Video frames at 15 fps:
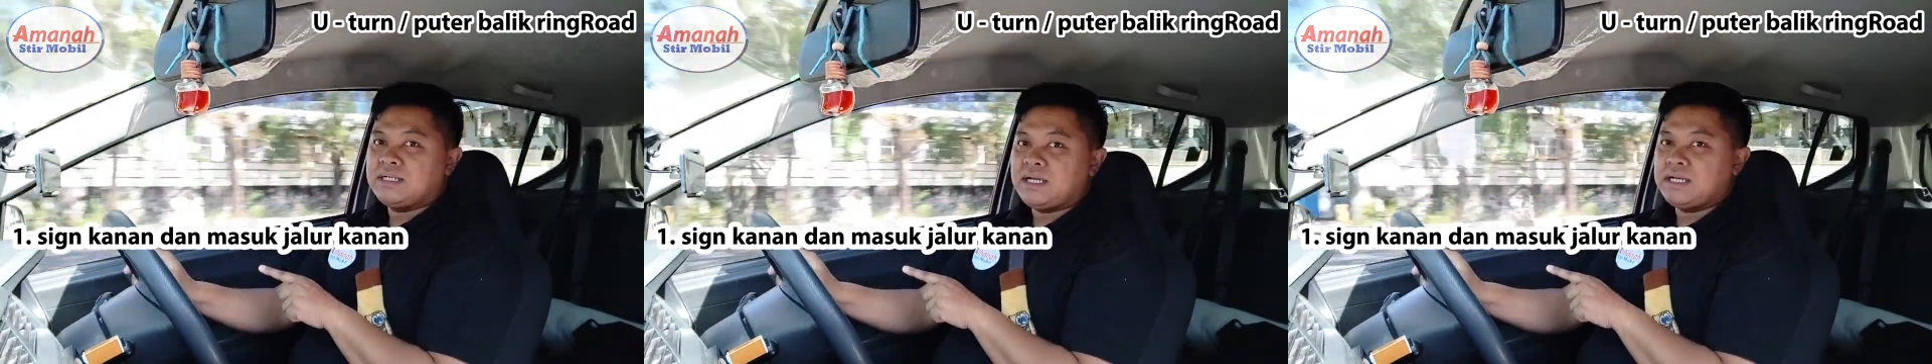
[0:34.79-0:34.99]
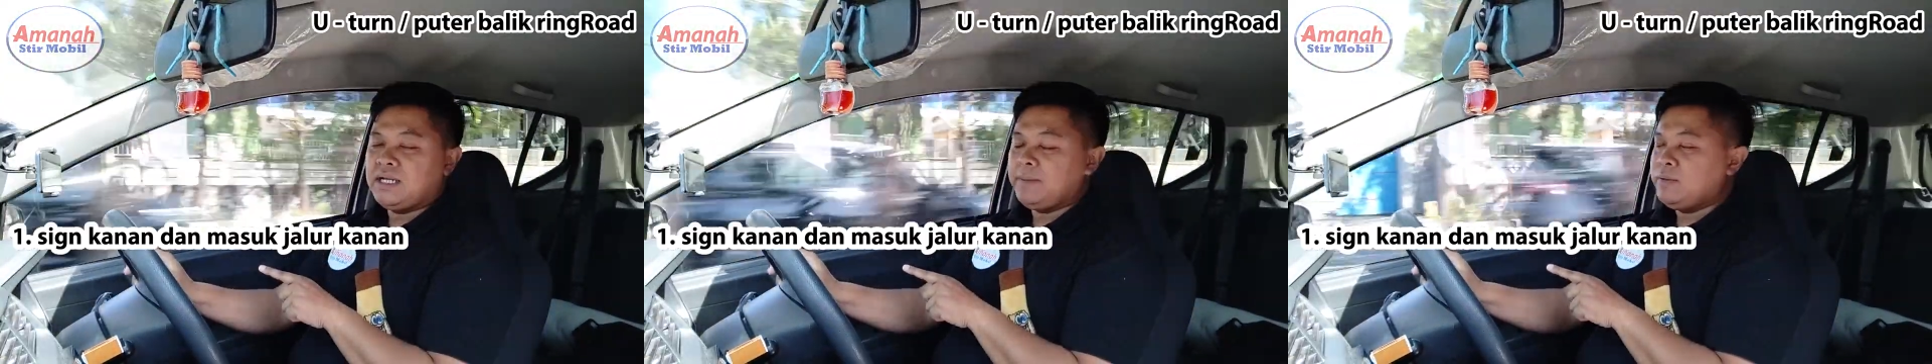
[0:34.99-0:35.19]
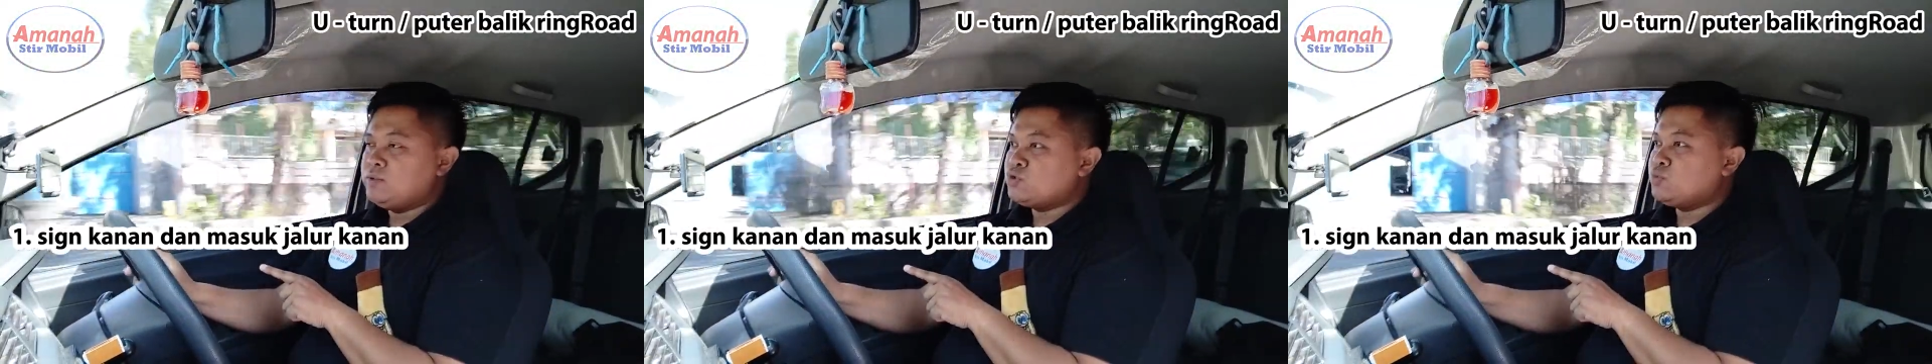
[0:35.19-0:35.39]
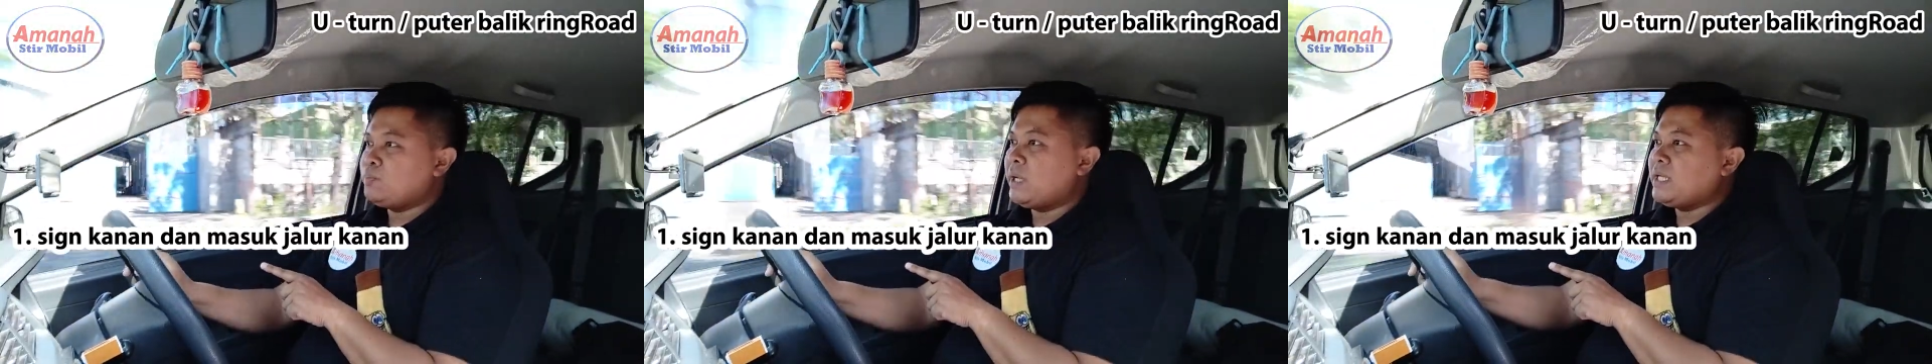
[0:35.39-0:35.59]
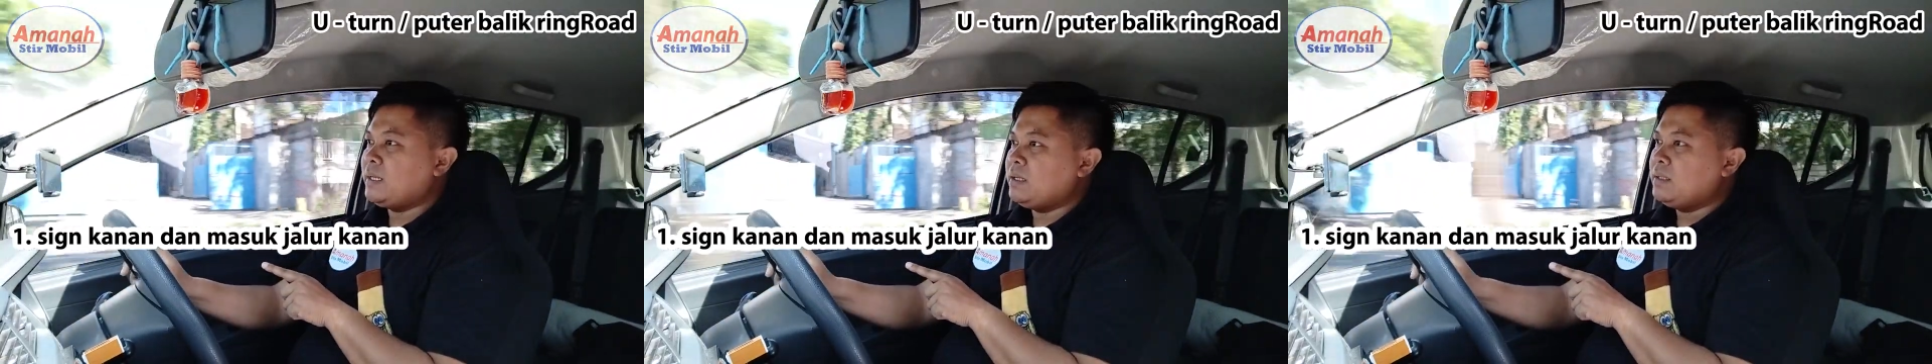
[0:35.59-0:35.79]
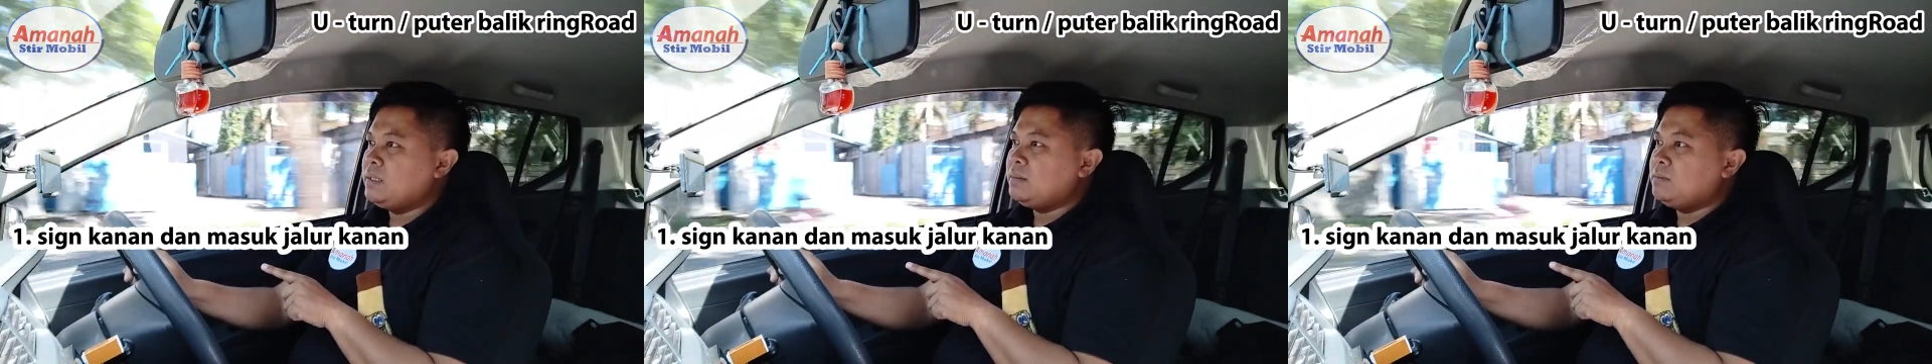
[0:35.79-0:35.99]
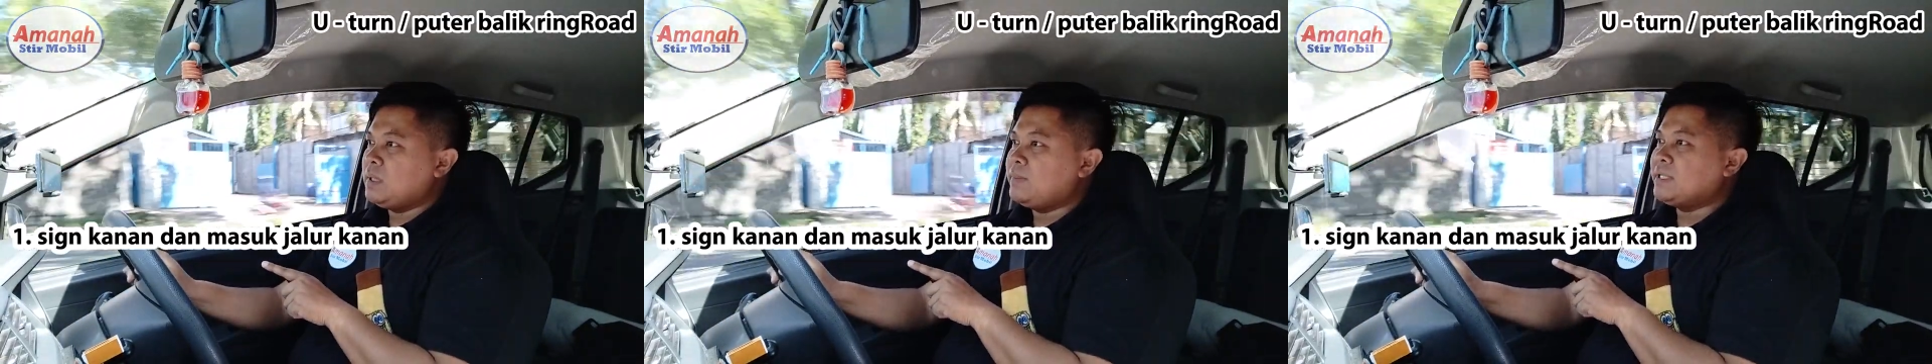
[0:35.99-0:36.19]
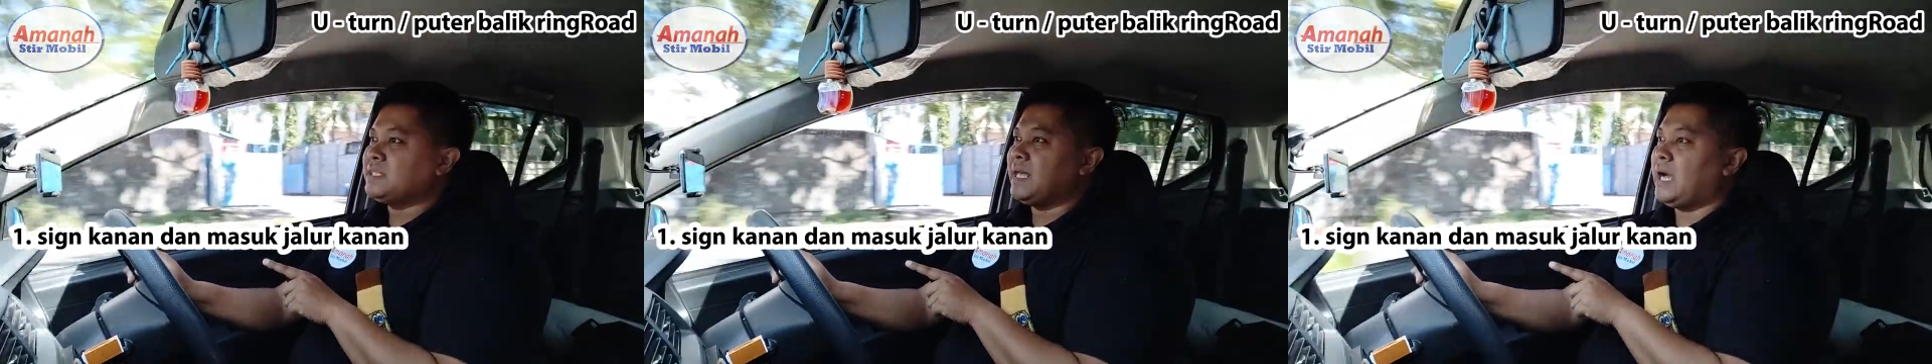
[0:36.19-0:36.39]
karena supaya
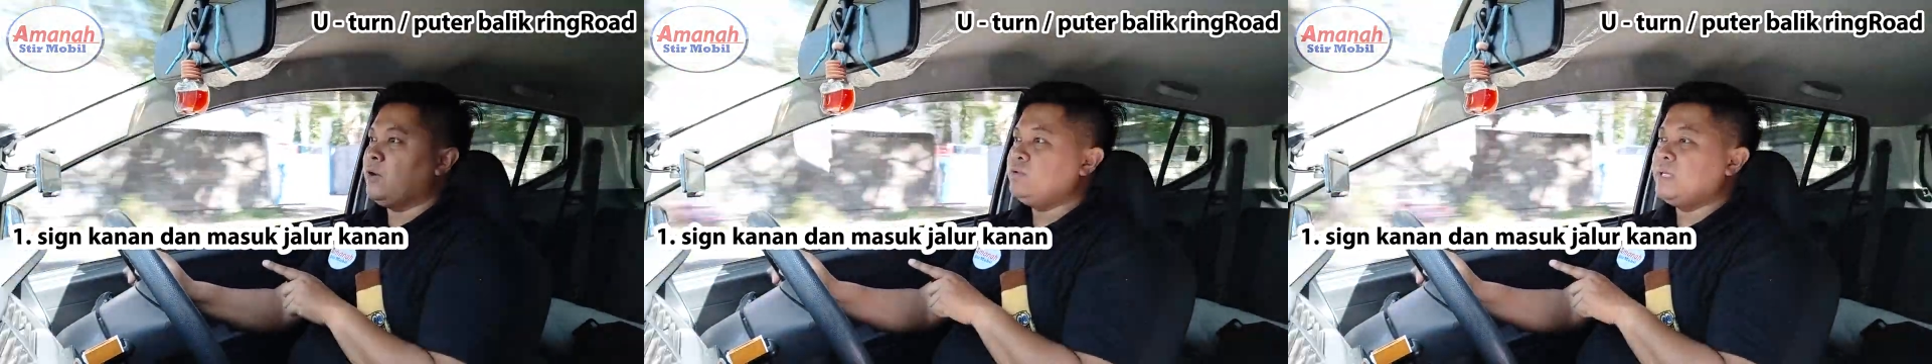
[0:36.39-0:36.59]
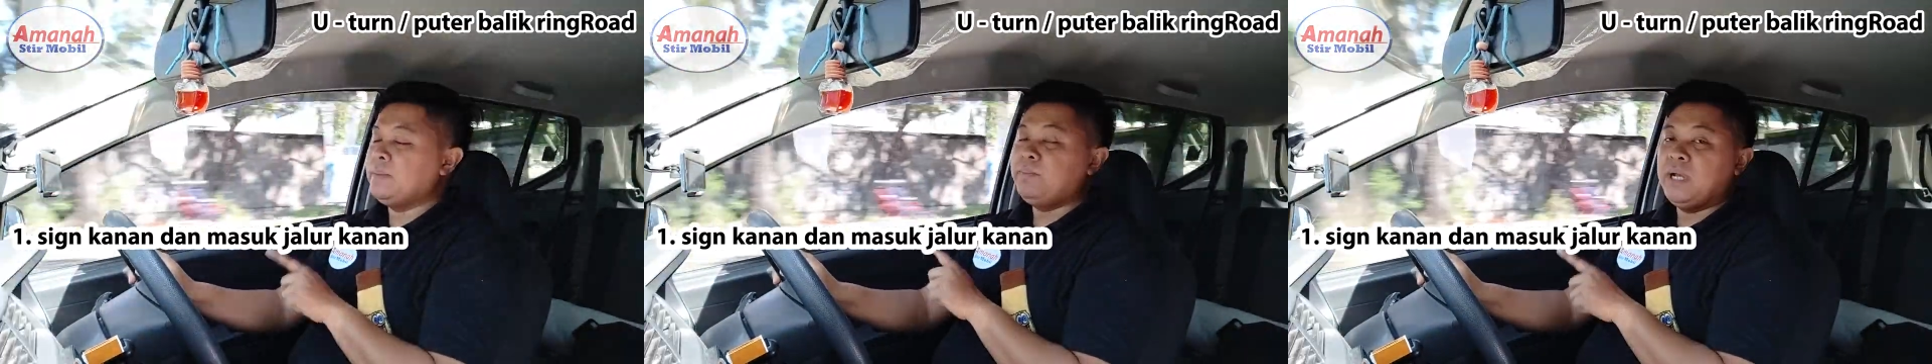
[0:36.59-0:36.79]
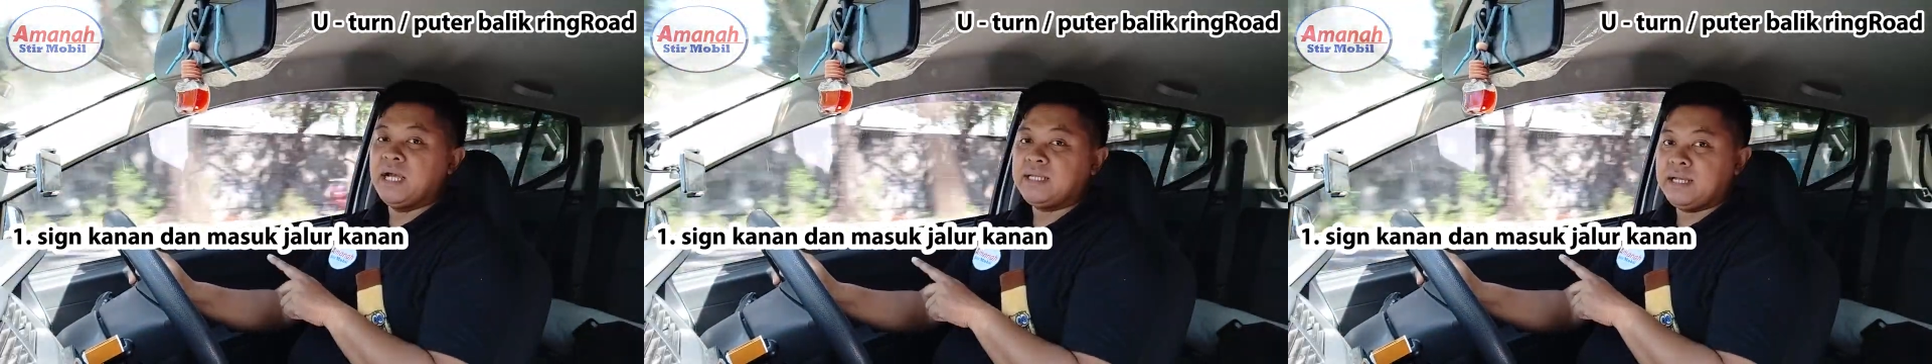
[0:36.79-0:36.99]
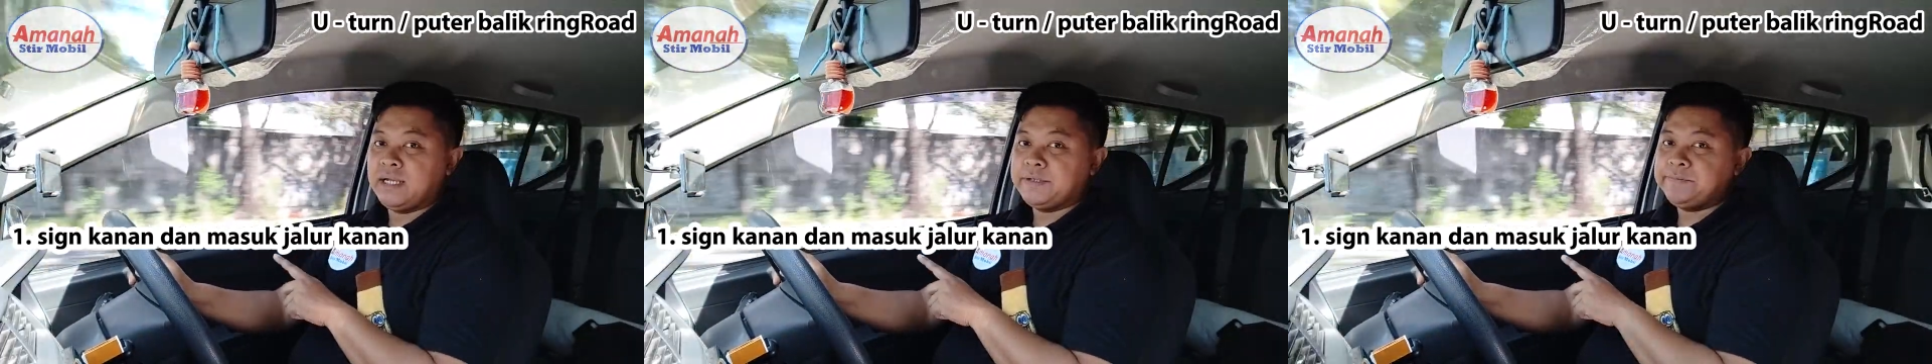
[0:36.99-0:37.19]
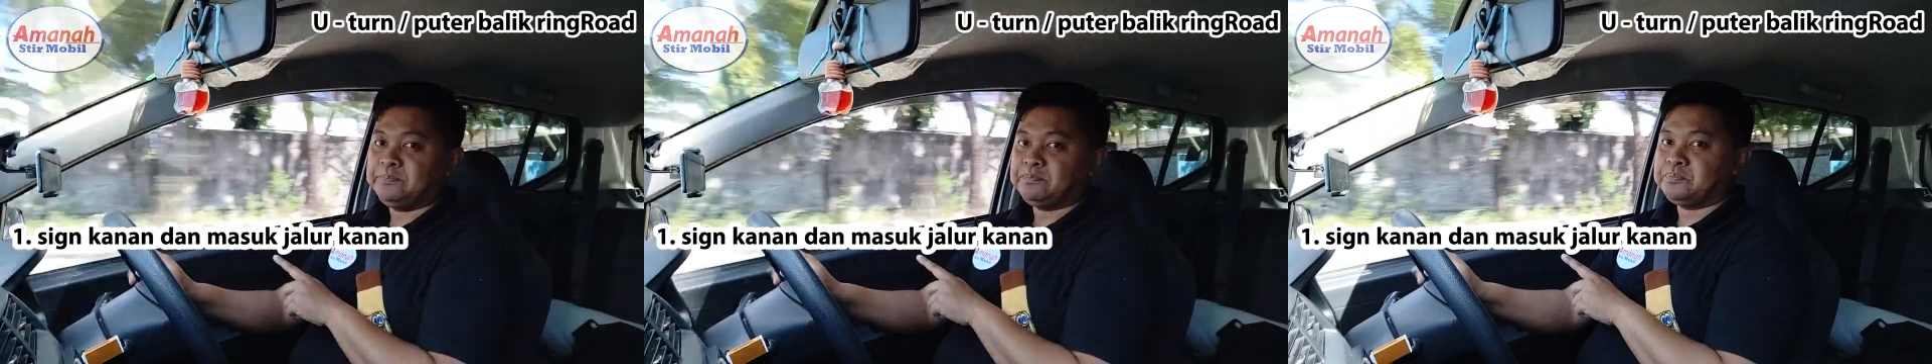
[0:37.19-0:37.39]
memberitahu yang belakang